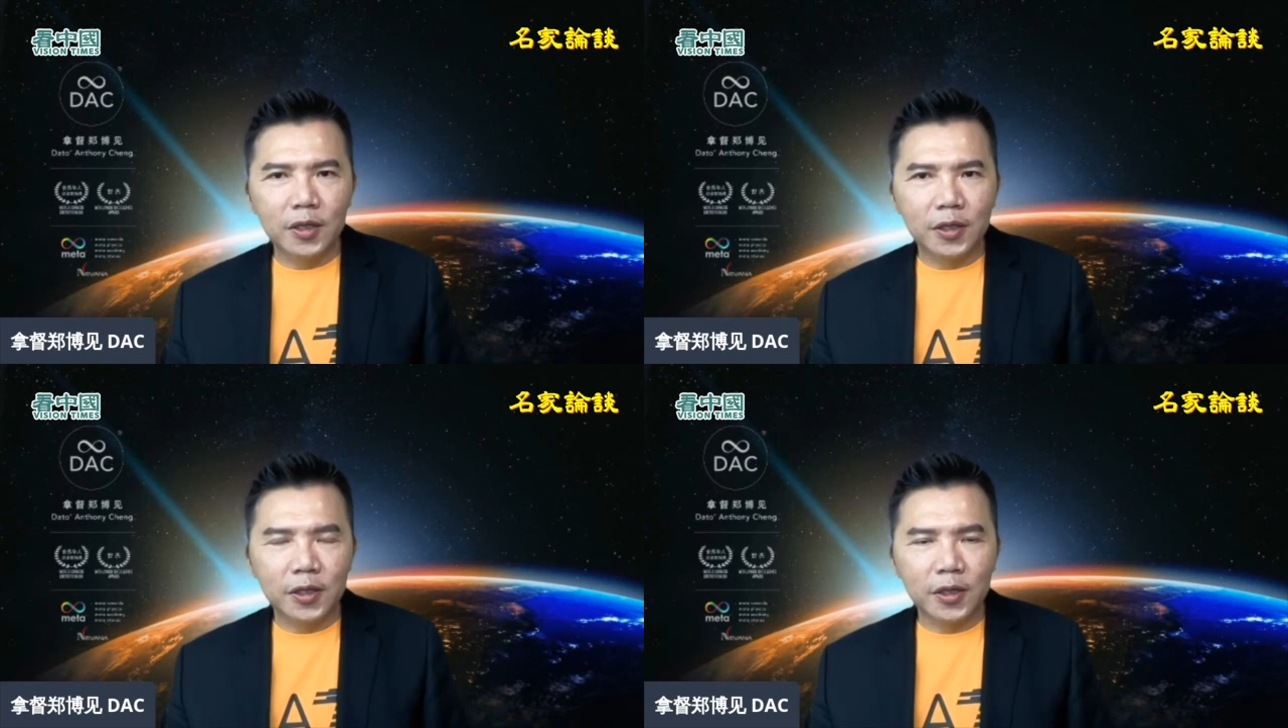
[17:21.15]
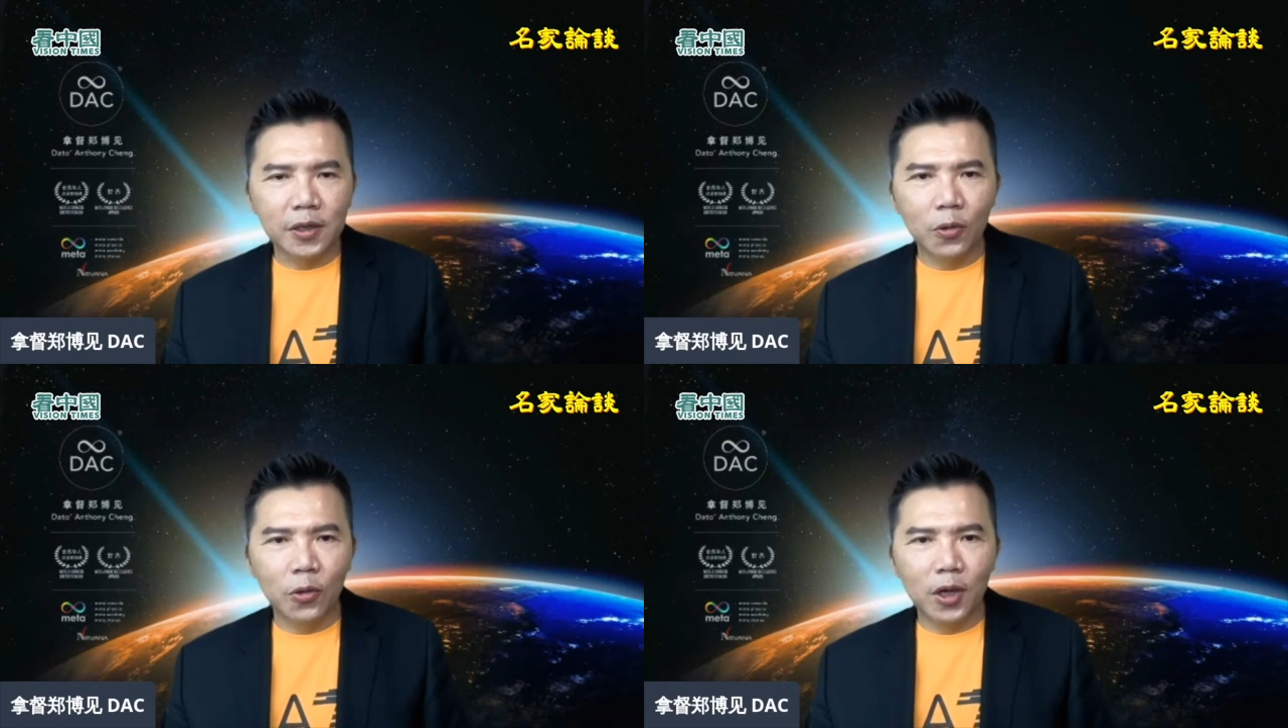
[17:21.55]
始
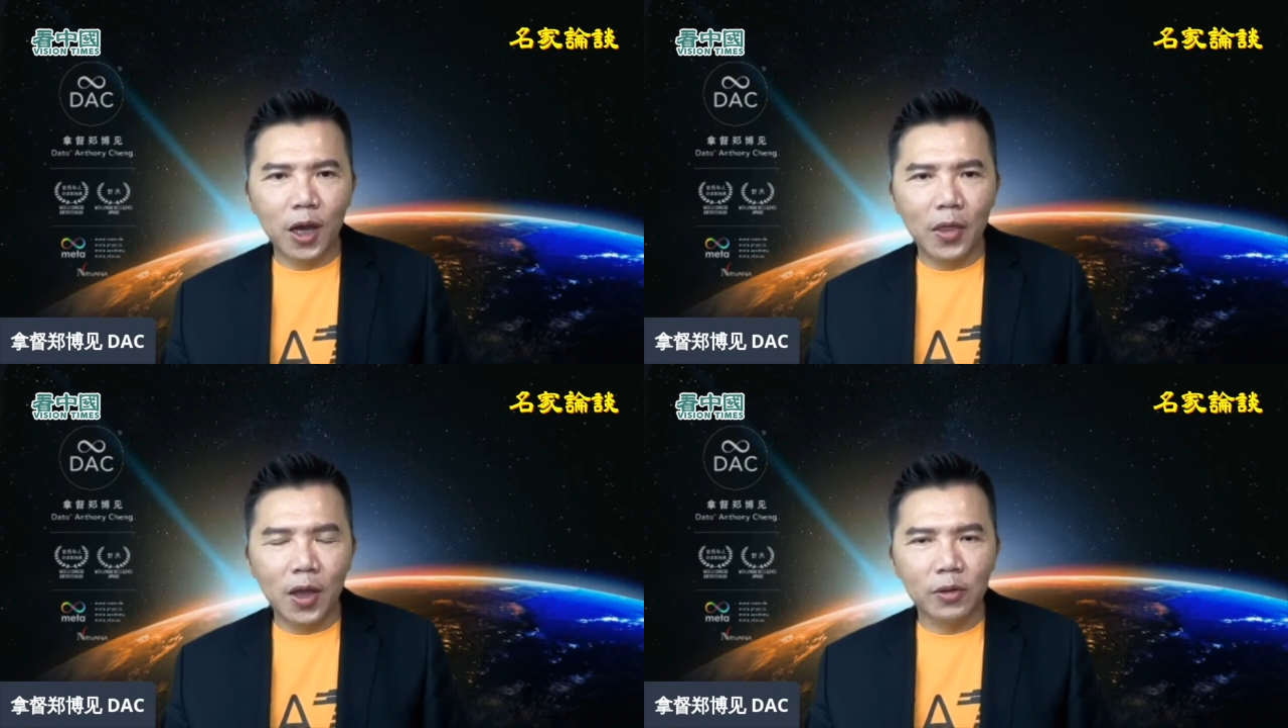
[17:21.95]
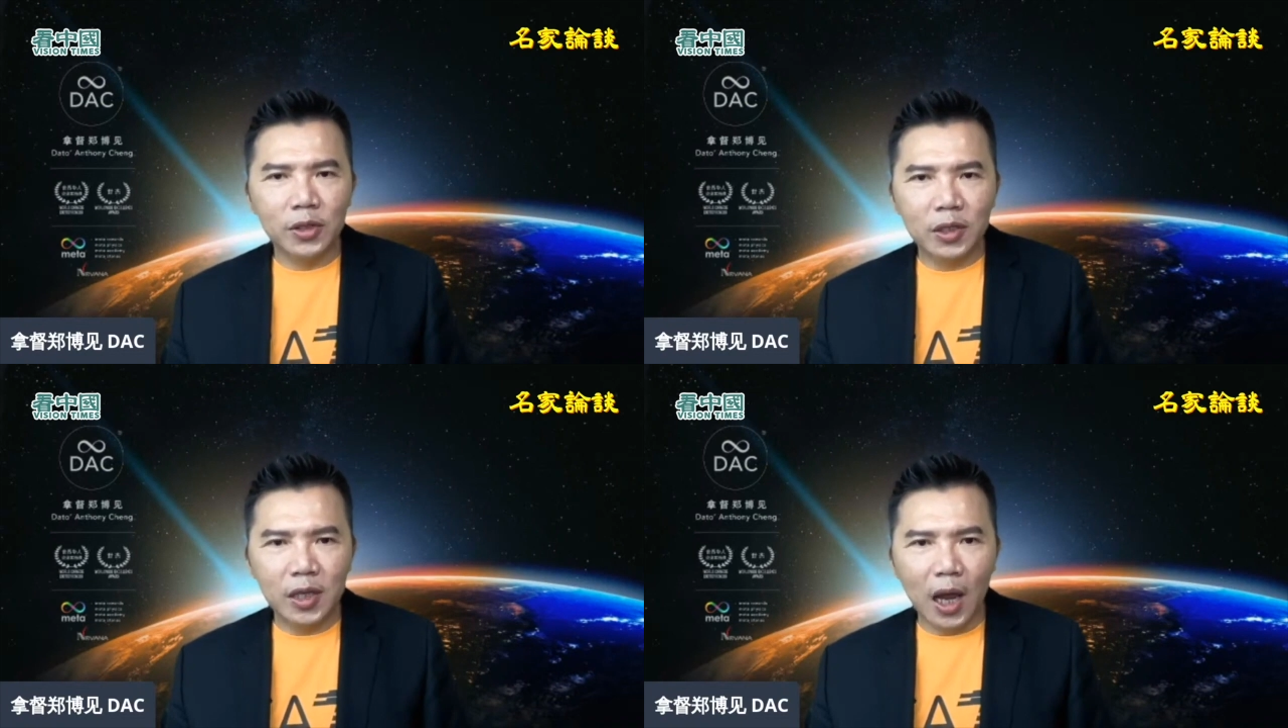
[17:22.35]
会看到
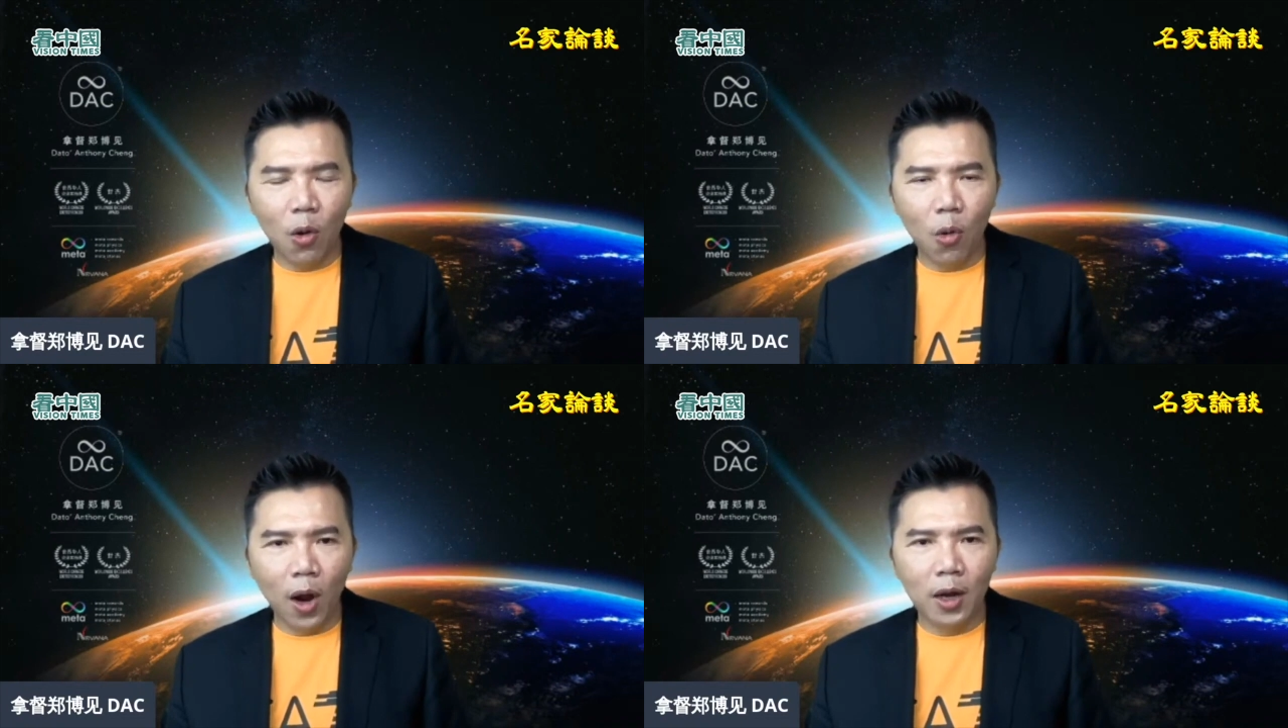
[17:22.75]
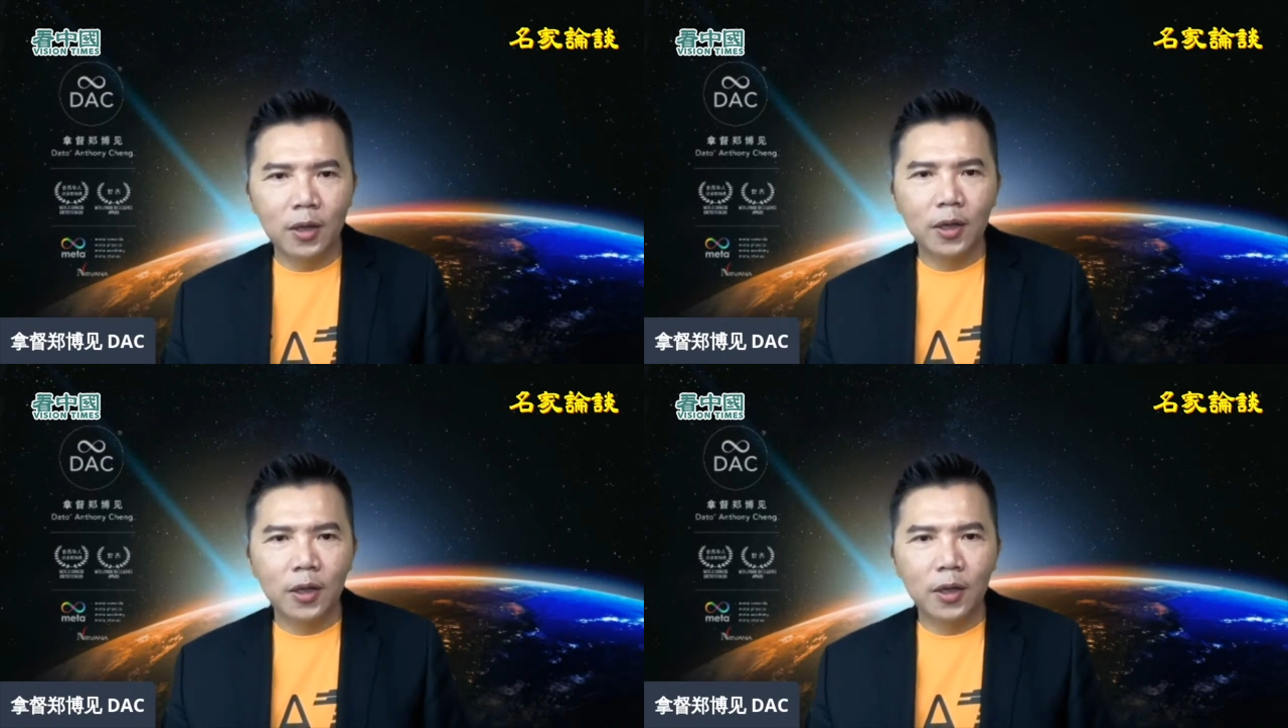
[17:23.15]
下滑，